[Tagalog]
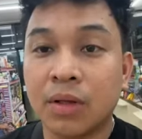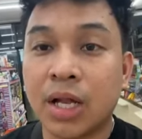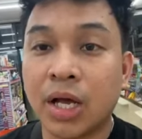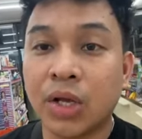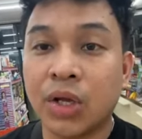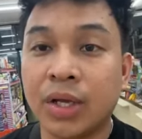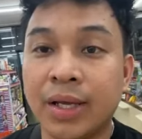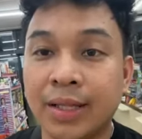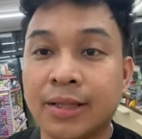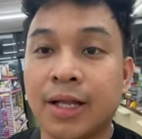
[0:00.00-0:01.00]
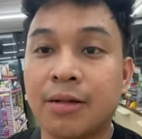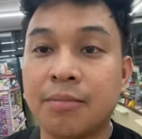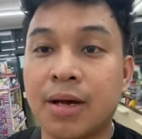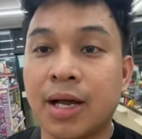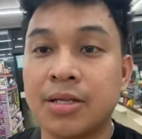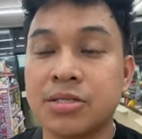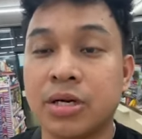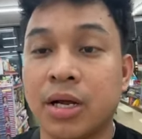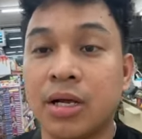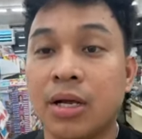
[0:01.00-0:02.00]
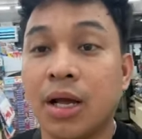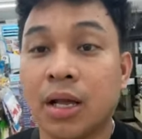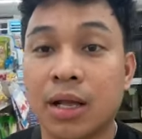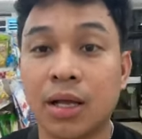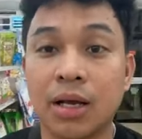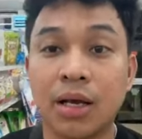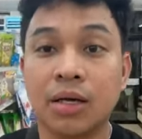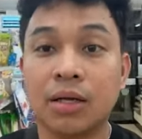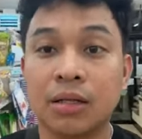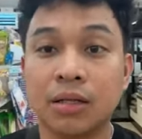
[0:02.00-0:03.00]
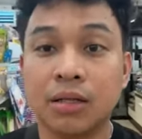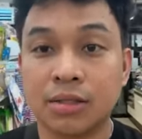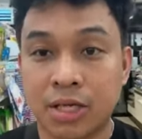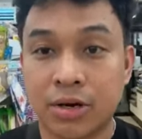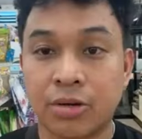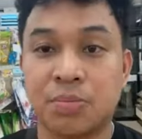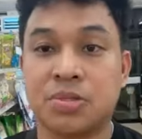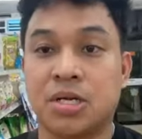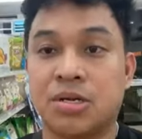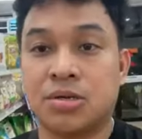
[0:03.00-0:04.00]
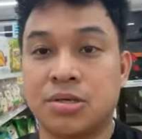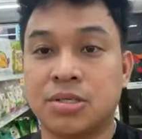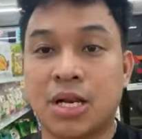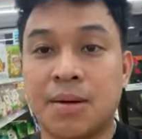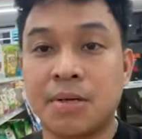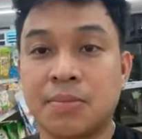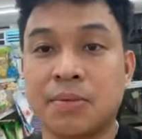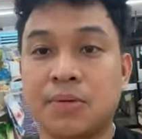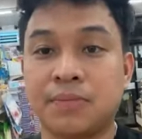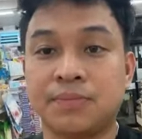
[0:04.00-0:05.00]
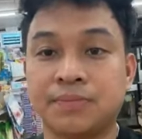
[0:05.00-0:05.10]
lagi Telma Cancer. Shoutout po sa inyo. Salamat po.